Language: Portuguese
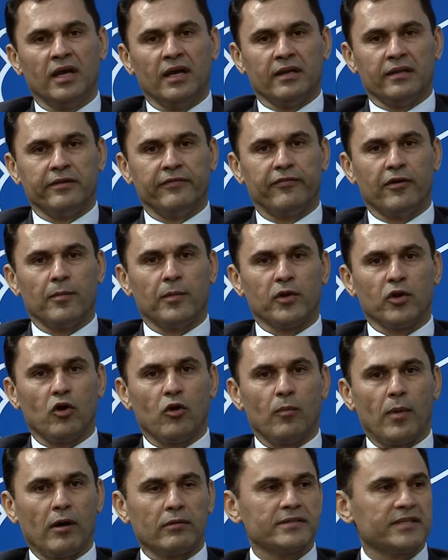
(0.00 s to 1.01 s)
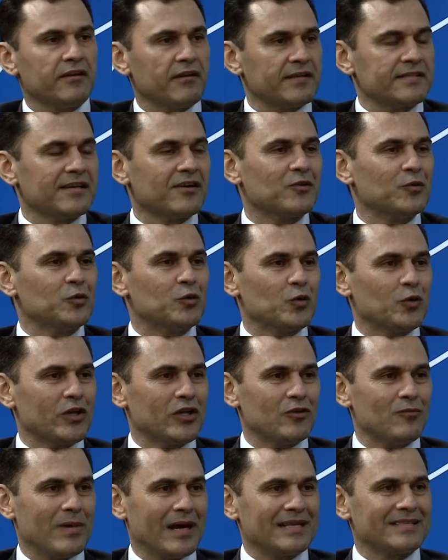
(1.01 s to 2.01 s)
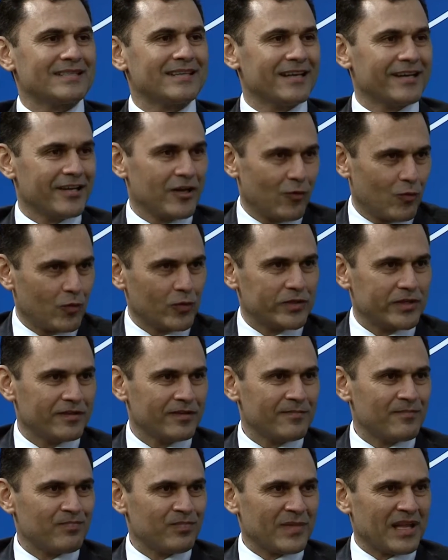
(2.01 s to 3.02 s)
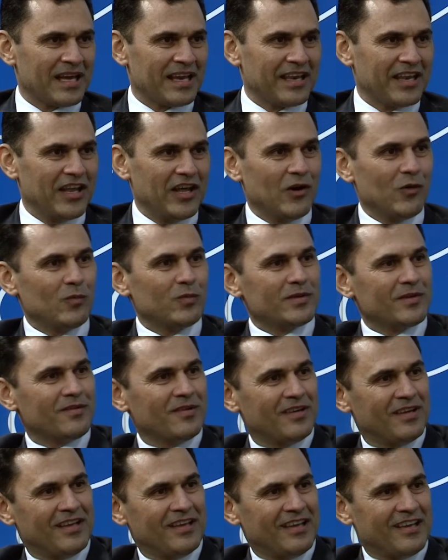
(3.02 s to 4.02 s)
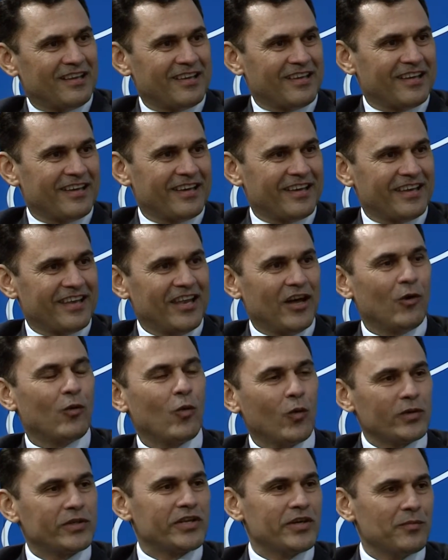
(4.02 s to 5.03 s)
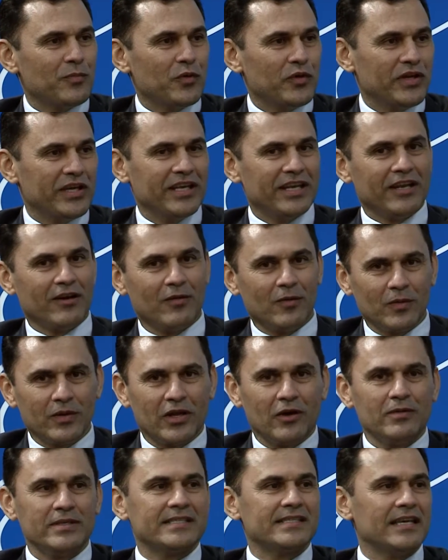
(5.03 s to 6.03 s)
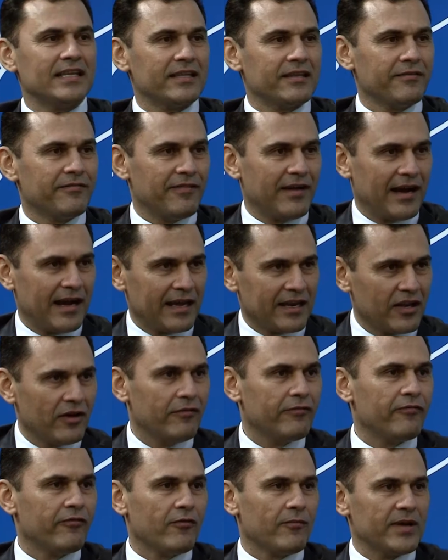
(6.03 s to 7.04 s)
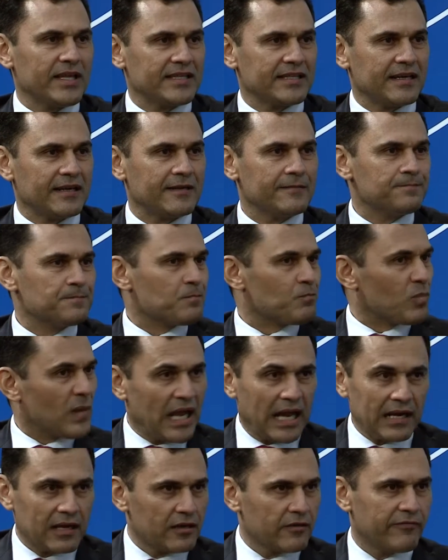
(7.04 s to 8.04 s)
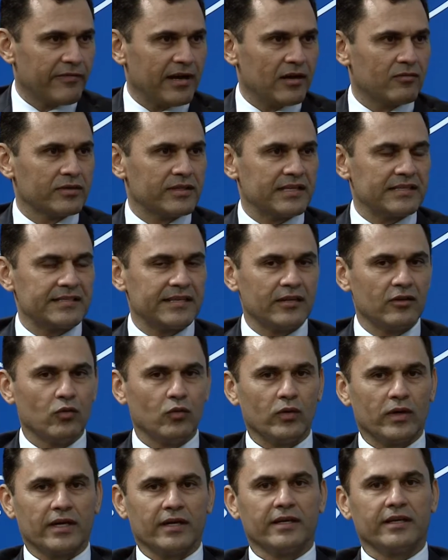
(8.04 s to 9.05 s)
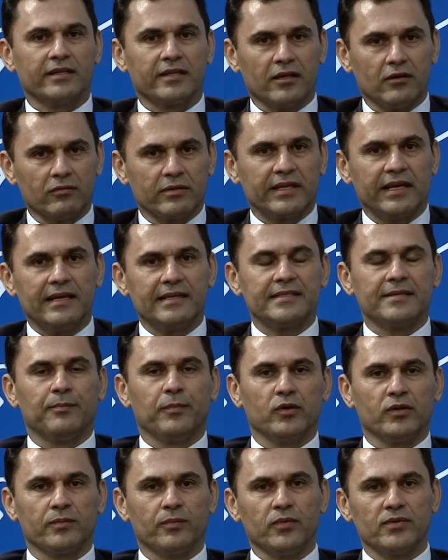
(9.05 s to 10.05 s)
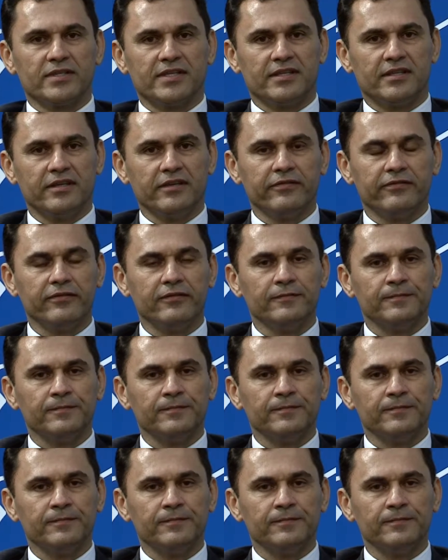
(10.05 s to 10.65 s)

De forma normal, senão essa cultura do brasileiro não, não contribuir. É, não contribuir, não, não devolver, né? não incentivar, né? não fomentar, uhum. ela não vai acontecer nunca. Então tem esse ponto positivo.